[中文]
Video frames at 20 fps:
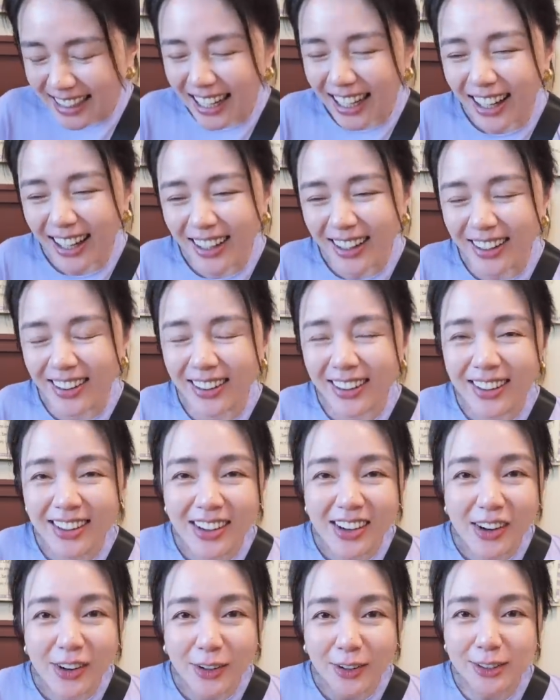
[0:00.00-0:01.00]
然后
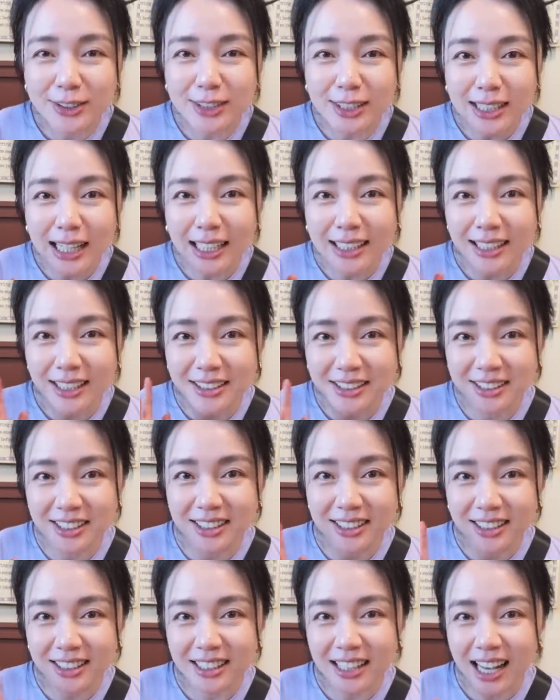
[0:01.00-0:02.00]
我觉得来到
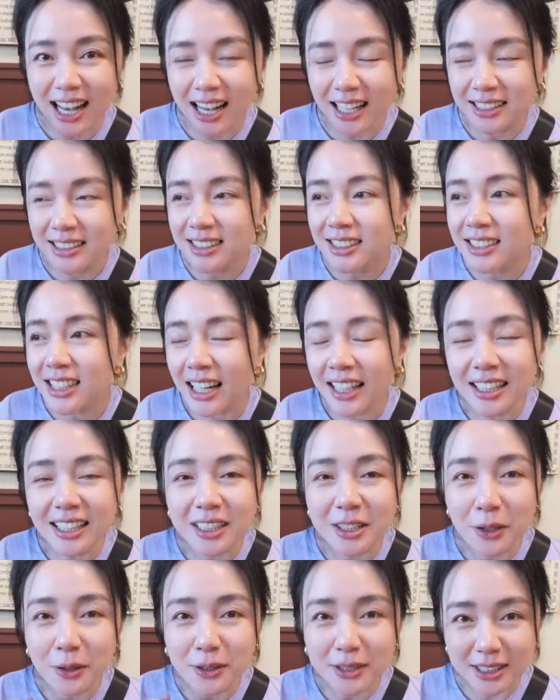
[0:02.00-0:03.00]
这里啊，既然
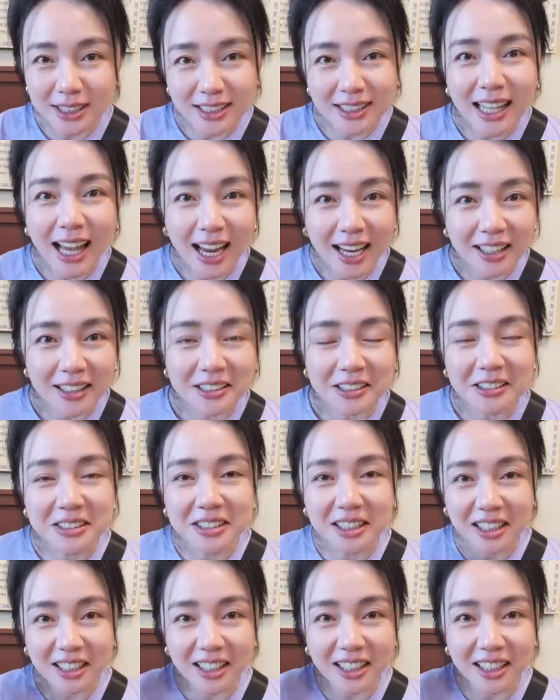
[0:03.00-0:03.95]
你都已经来了，你